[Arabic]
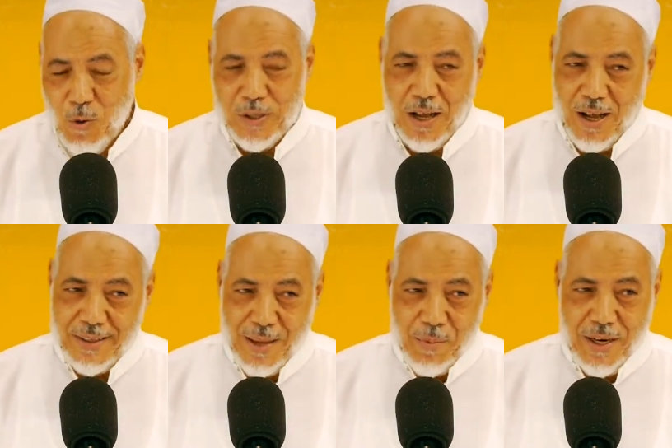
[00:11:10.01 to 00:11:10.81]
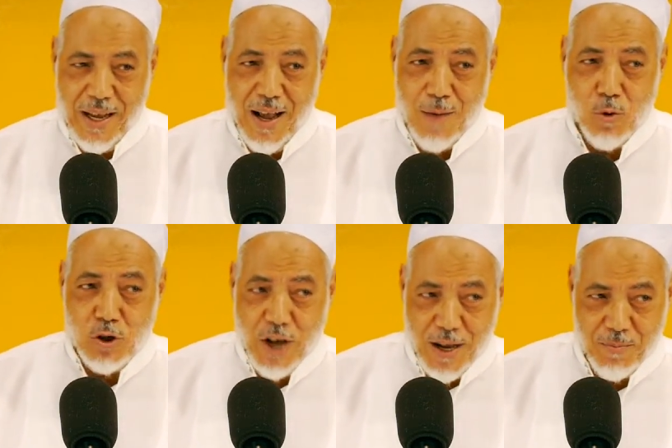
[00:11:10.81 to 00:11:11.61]
وتقدم إليها أبو
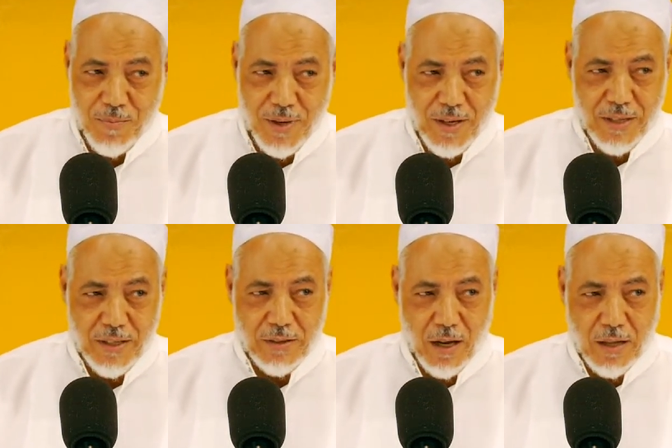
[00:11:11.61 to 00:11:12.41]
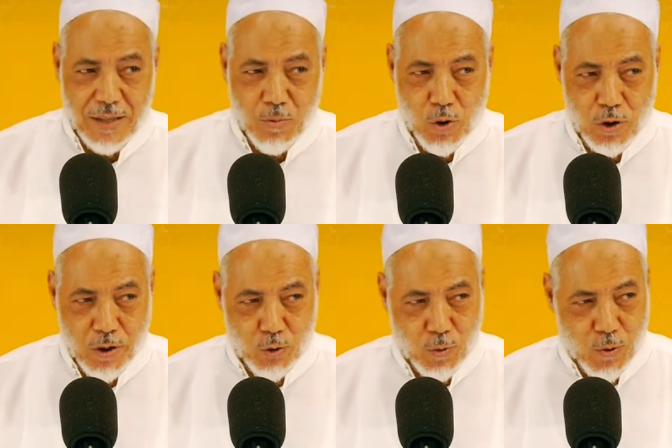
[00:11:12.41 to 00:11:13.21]
الجهل الاثنين تقدموا
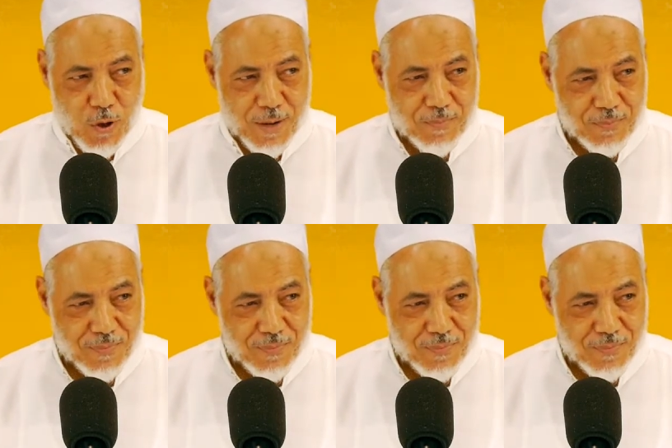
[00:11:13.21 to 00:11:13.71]
يخطبوها